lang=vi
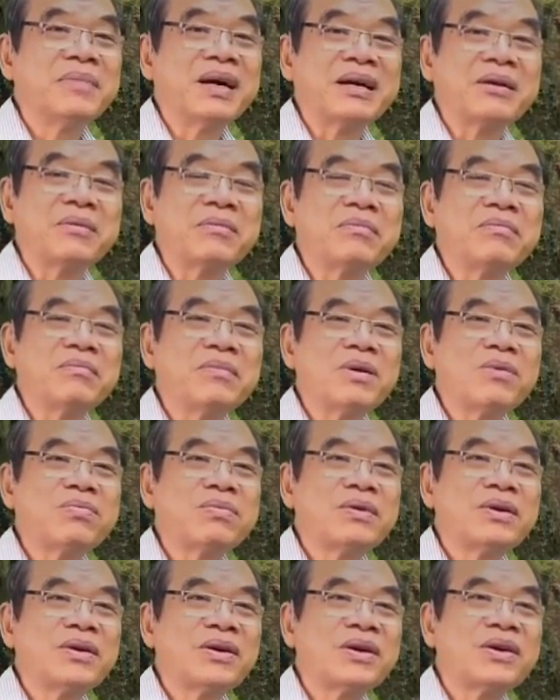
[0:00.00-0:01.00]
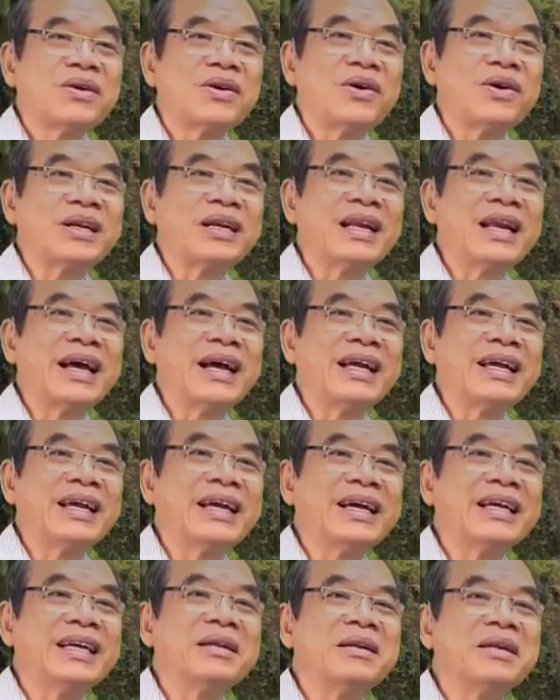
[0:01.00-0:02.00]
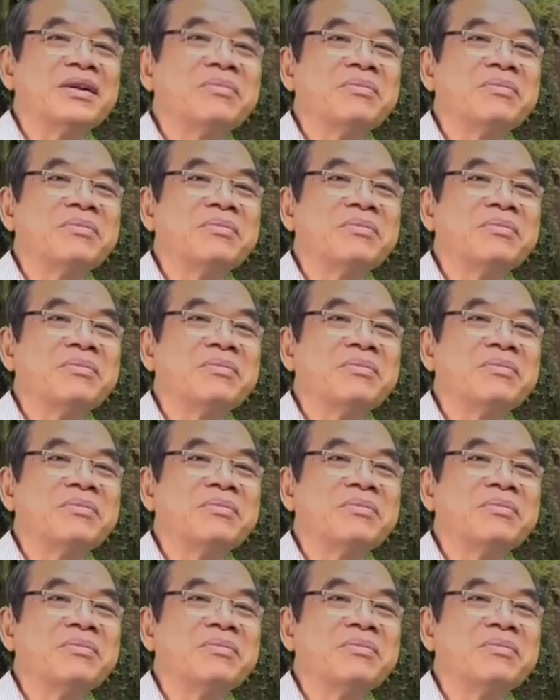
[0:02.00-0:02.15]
liệu mình còn đủ vững tin hay không?